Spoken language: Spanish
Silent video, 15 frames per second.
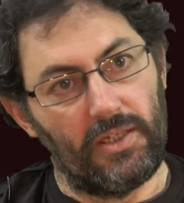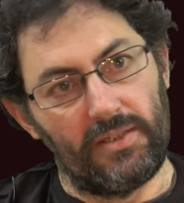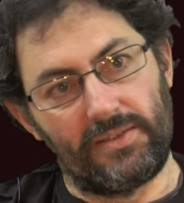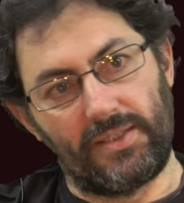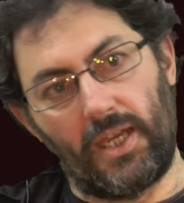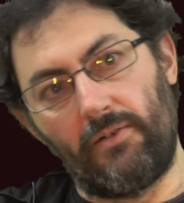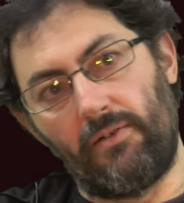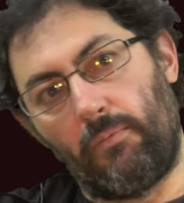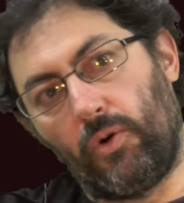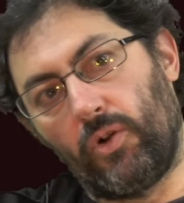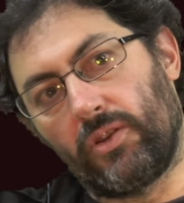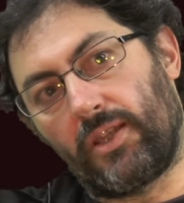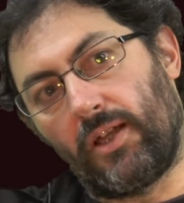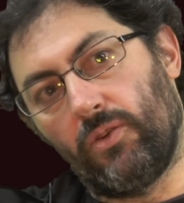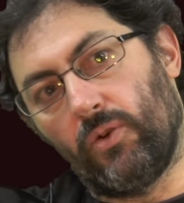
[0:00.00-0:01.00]
Se iba
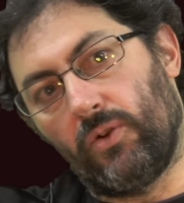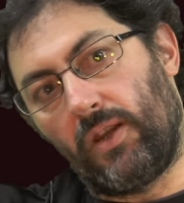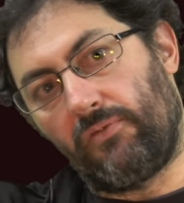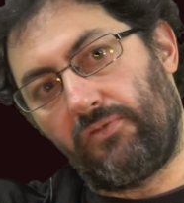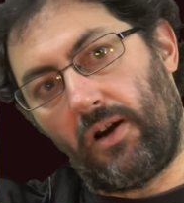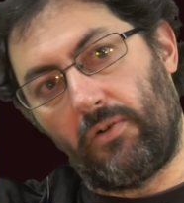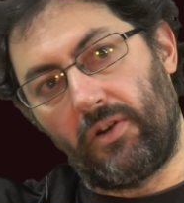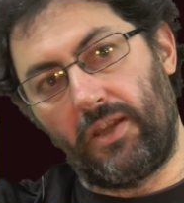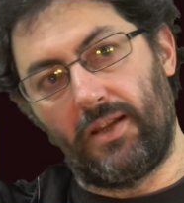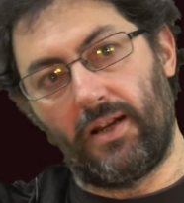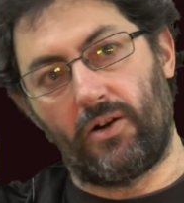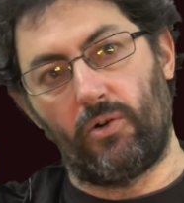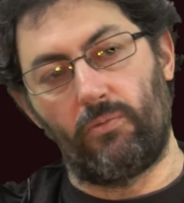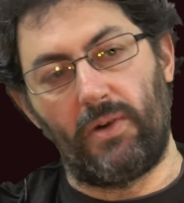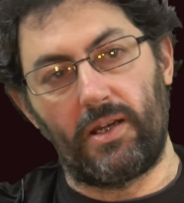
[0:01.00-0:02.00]
montando una fábrica
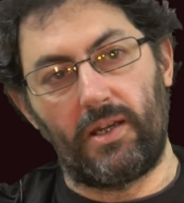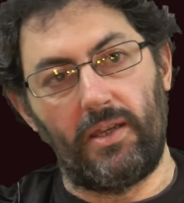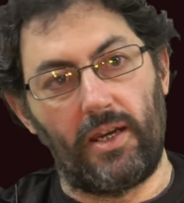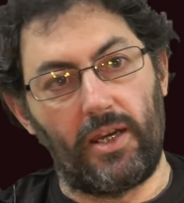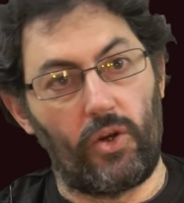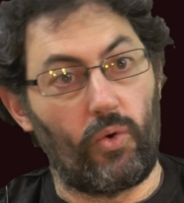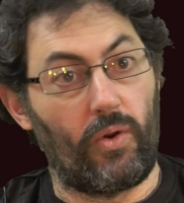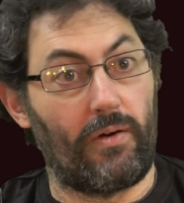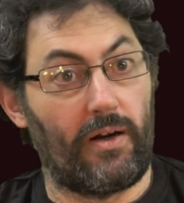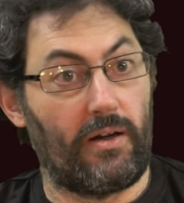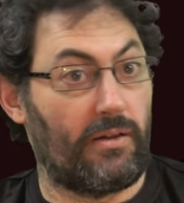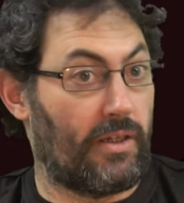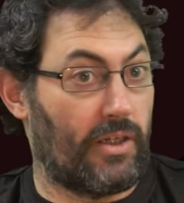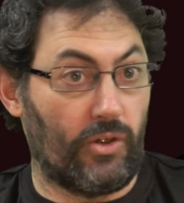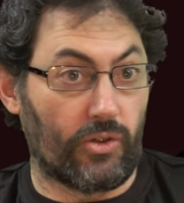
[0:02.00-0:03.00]
con maquinaria
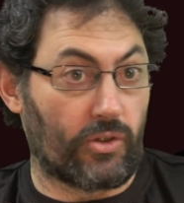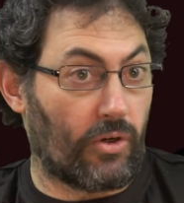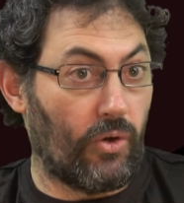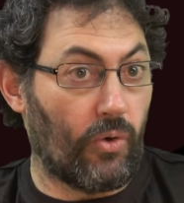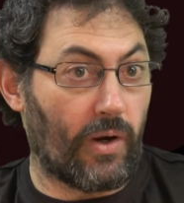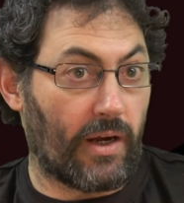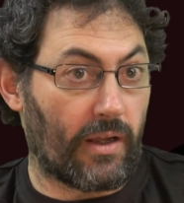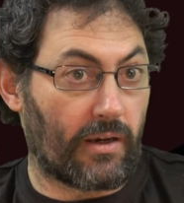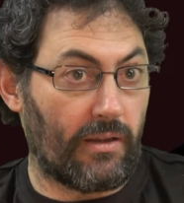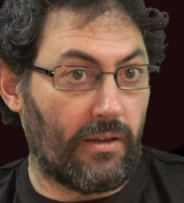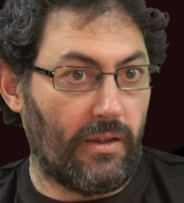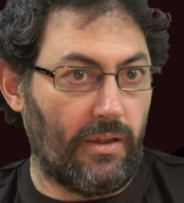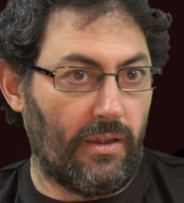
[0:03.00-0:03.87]
nueva en otro lugar